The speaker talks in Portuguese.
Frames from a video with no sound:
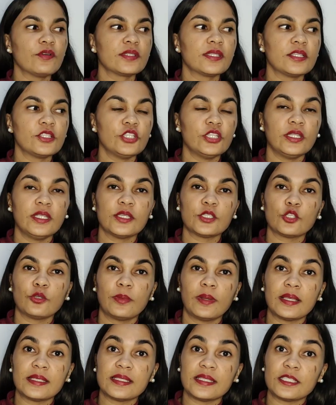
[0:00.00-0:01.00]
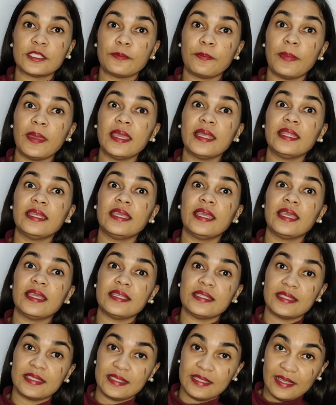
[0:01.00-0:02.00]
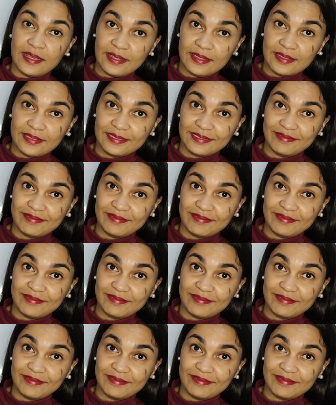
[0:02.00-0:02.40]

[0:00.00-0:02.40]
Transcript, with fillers: você diria sobre essa experiência?